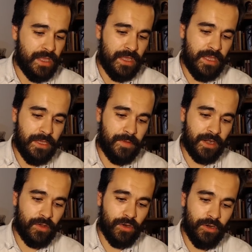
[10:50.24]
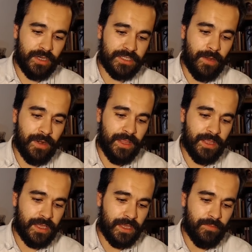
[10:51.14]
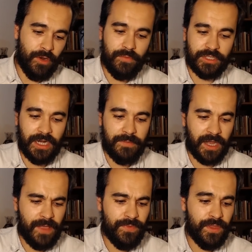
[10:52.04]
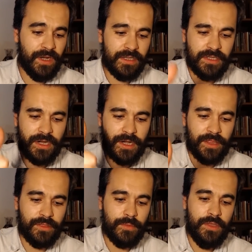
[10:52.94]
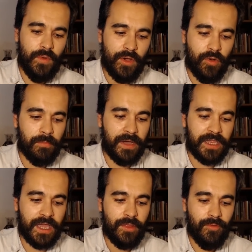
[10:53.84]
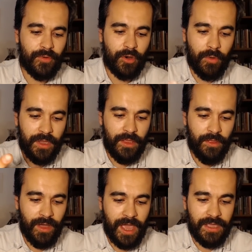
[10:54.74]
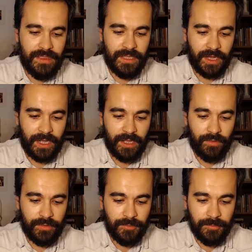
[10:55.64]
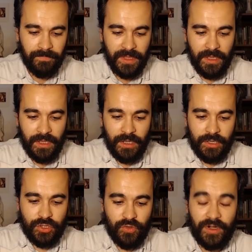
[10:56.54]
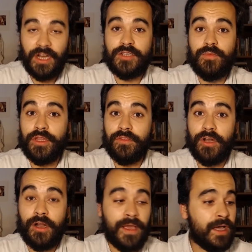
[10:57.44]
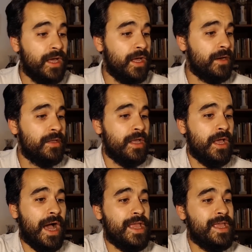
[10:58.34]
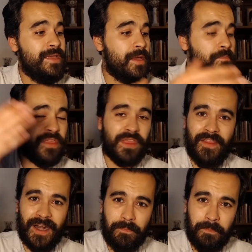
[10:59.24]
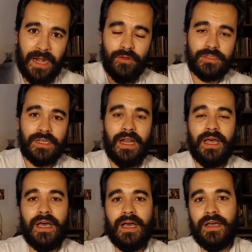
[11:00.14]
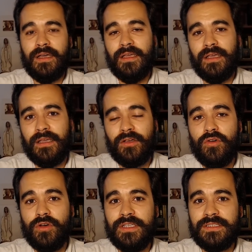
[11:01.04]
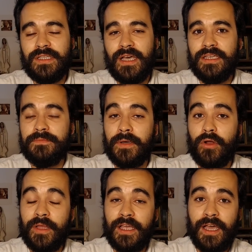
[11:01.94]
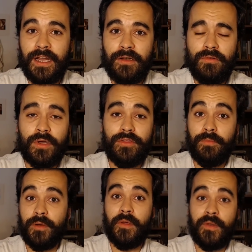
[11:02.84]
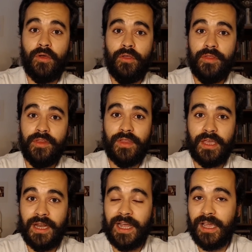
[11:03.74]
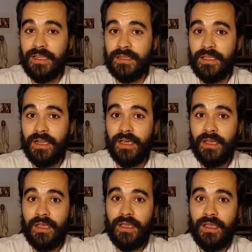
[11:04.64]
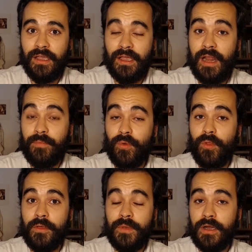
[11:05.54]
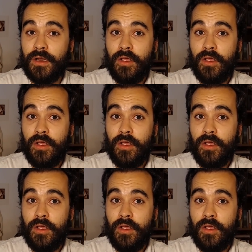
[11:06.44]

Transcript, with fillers: Y Bergoglio les habla de que, bueno, pues el inmigrante tiene que ser recibido, acompañado, promovido e integrado, sufren explotación al viajar, ahí empiezan a dar palos a la eh, conquista hispanoamericana, ¿no? Cuando el propio Bergoglio dice que en Argentina eh, él pudo vivir